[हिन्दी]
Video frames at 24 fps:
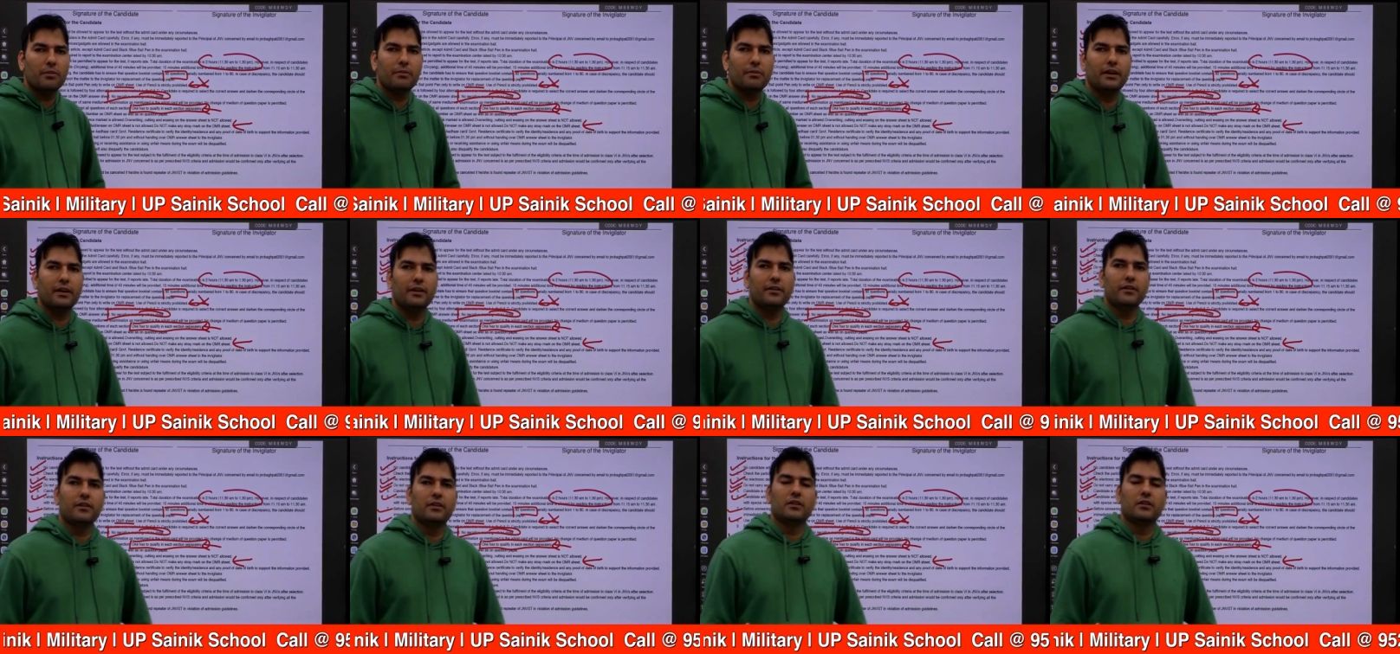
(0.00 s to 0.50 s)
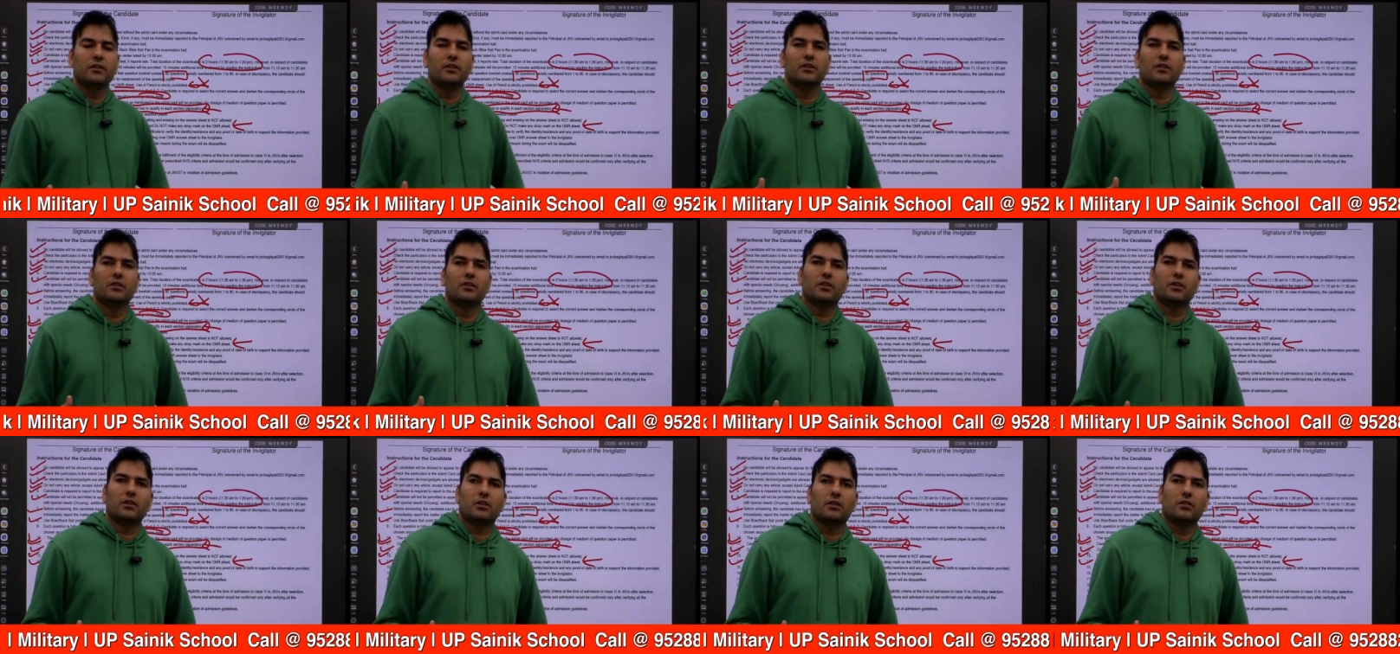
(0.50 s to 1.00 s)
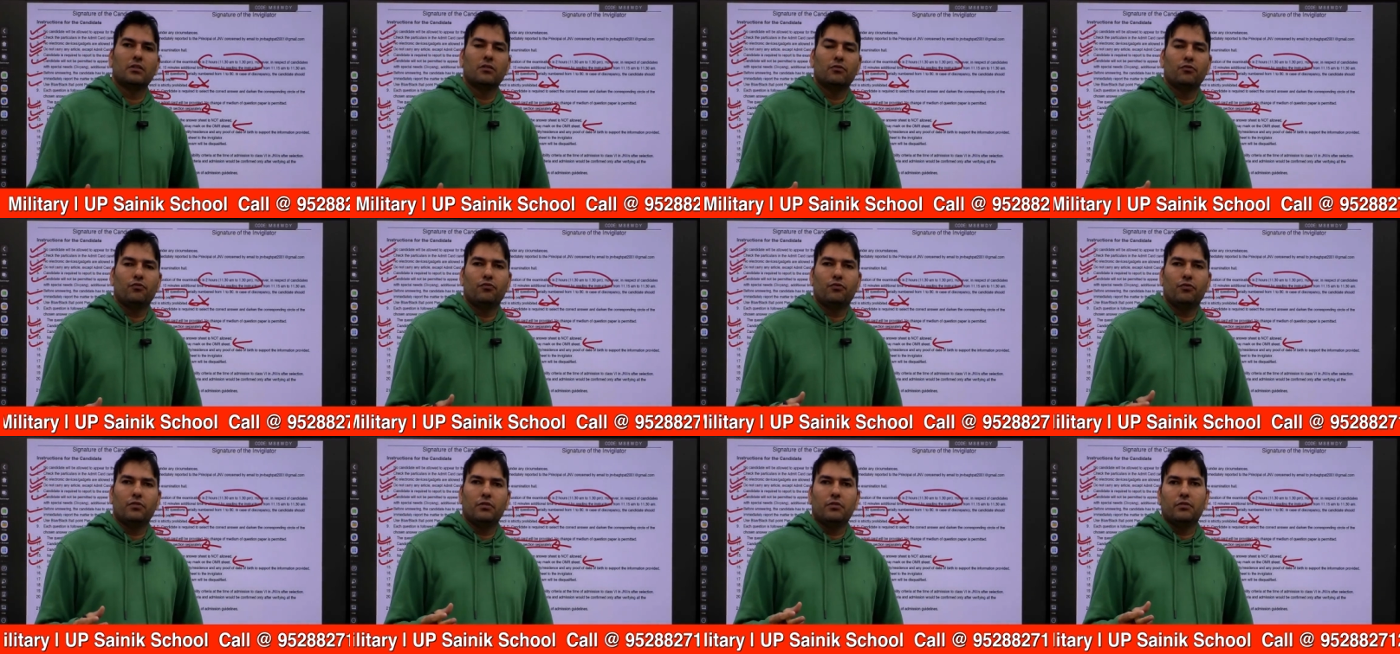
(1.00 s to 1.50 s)
मैं
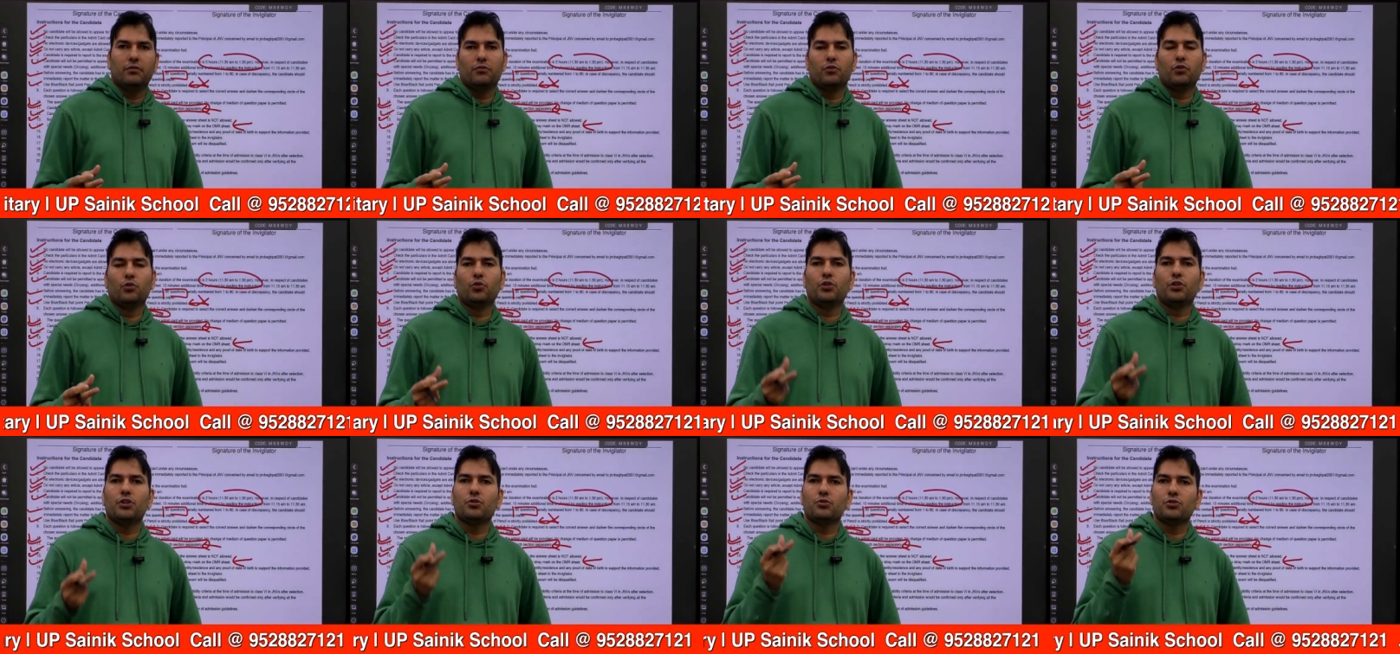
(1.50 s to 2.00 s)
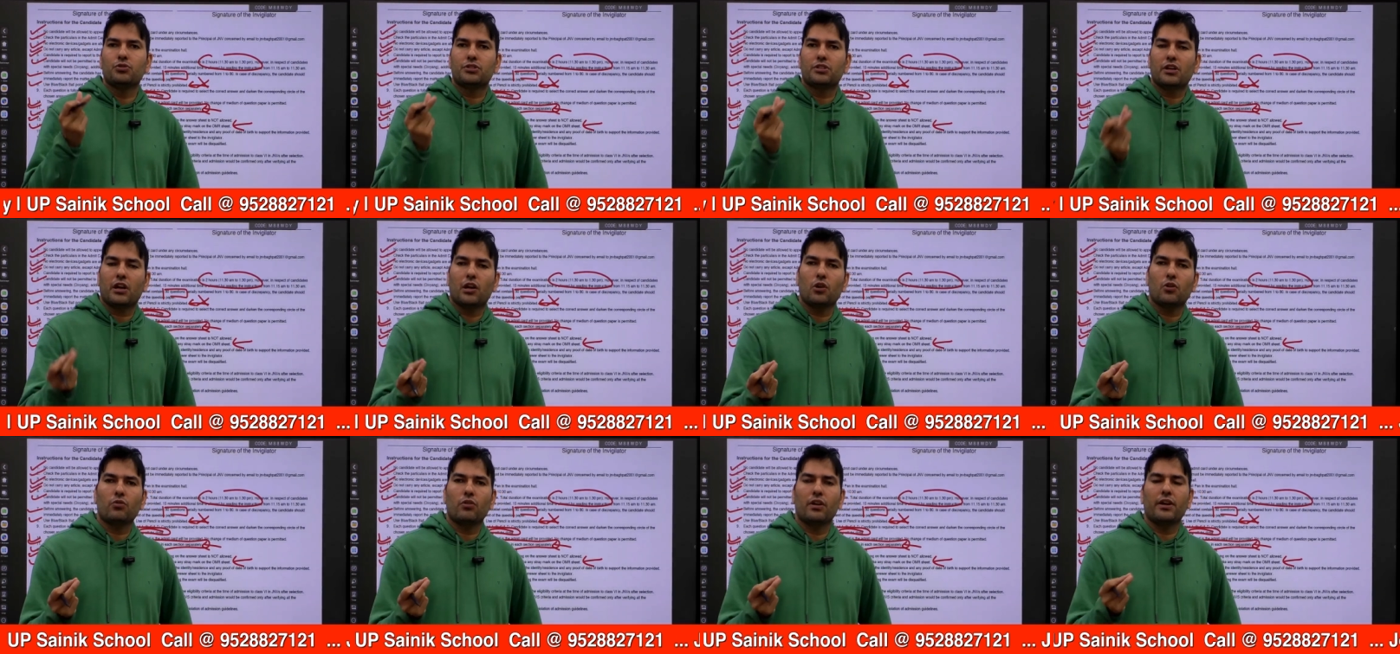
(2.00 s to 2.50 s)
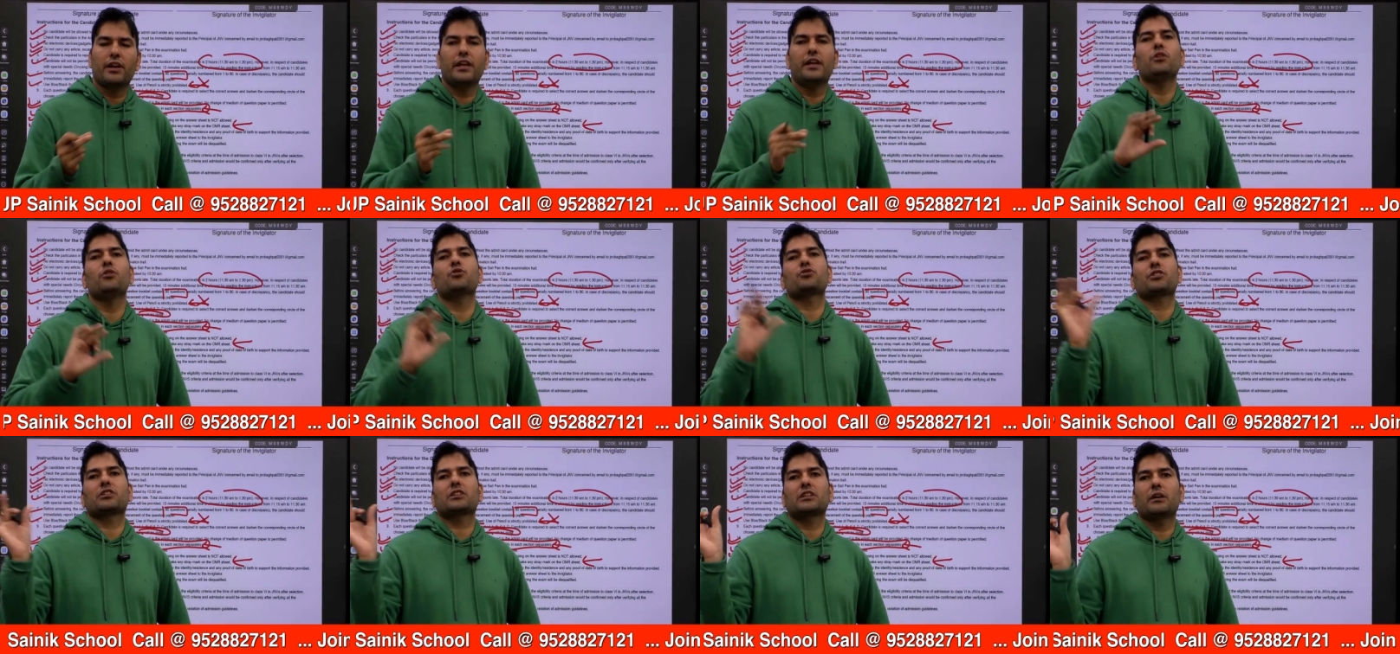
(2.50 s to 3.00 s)
फ्लूड यूज कर लूंगा नहीं हो
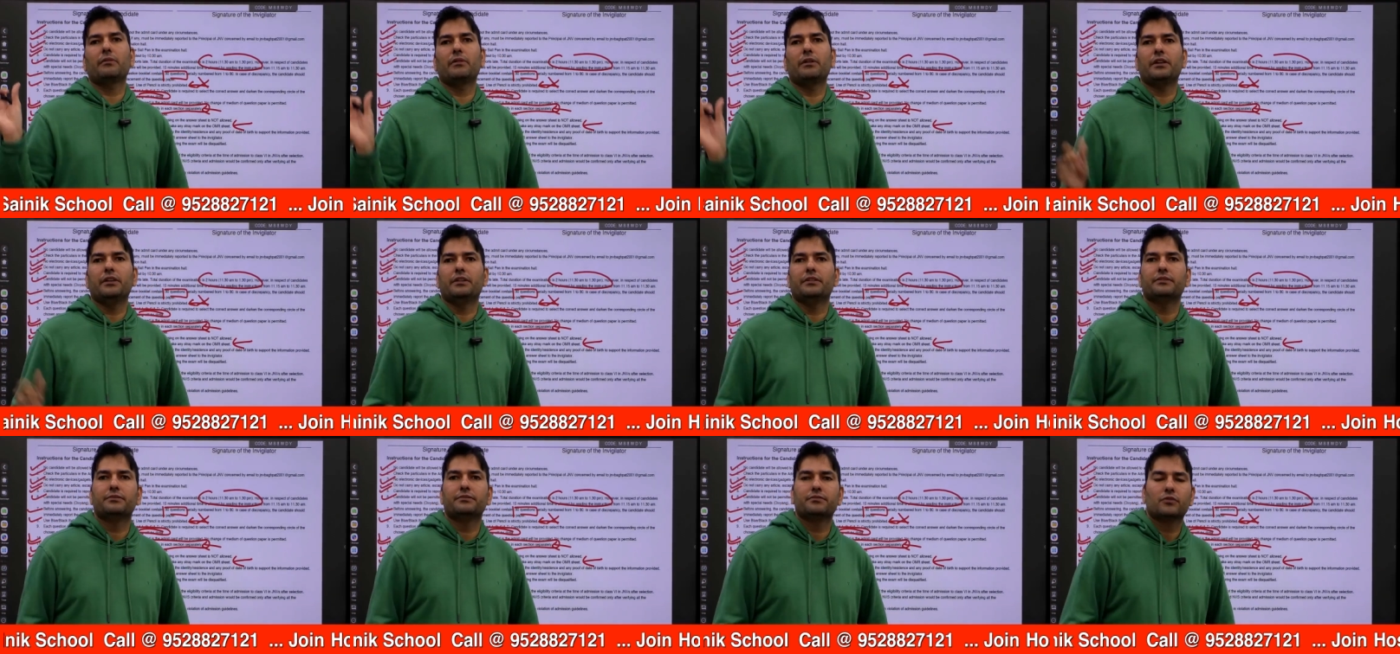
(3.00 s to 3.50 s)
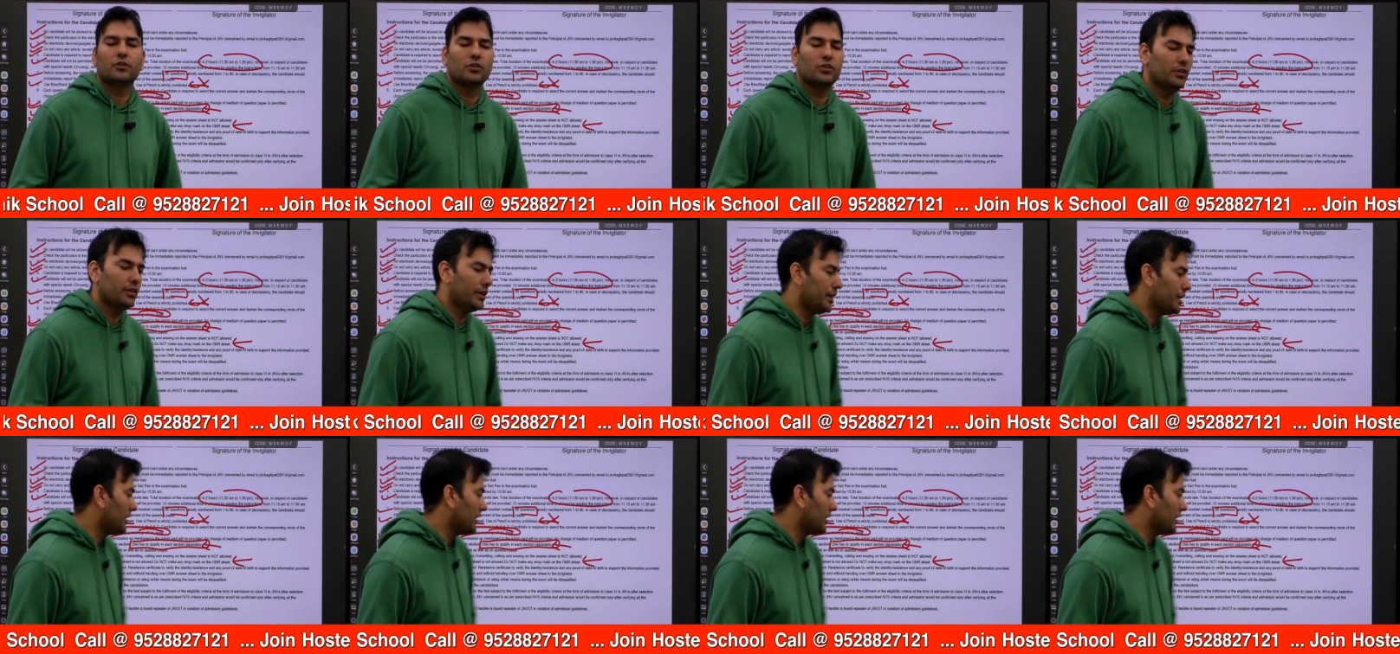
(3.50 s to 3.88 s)
सकता भाई नहीं